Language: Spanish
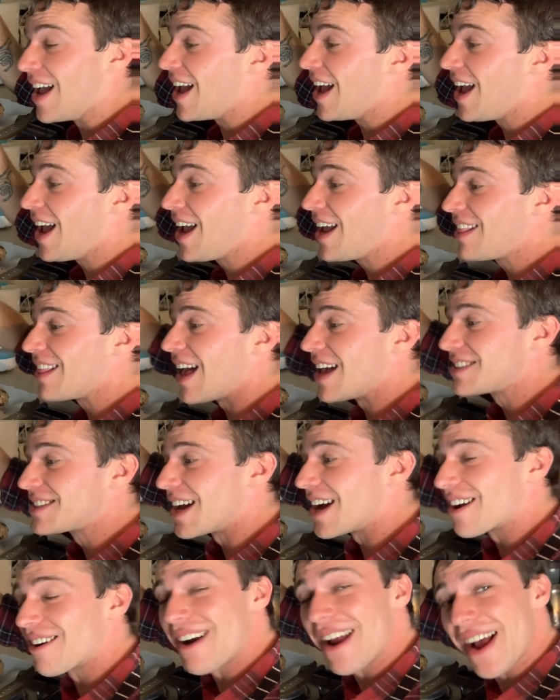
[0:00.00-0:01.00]
Y las
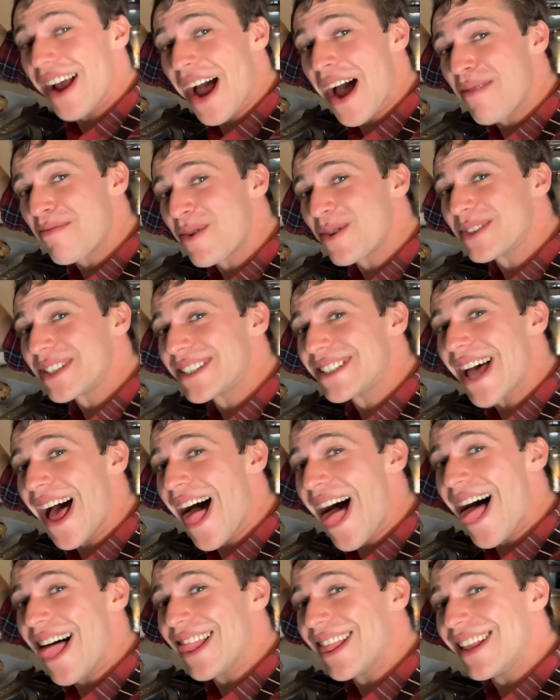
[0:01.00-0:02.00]
agregamos
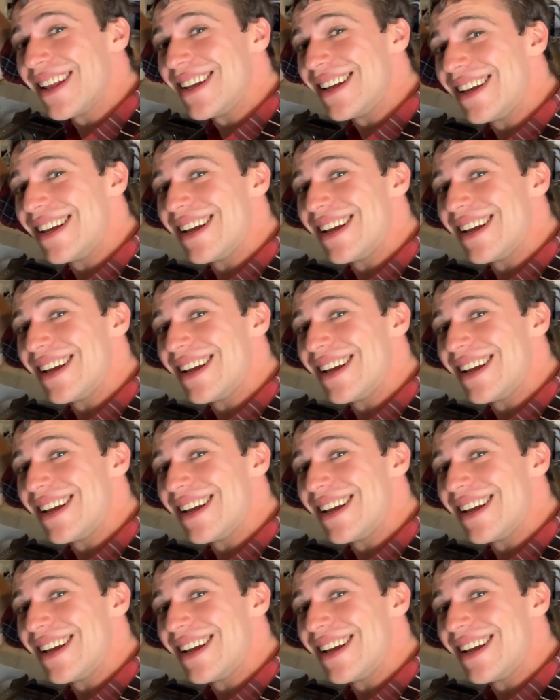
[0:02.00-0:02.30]
sal.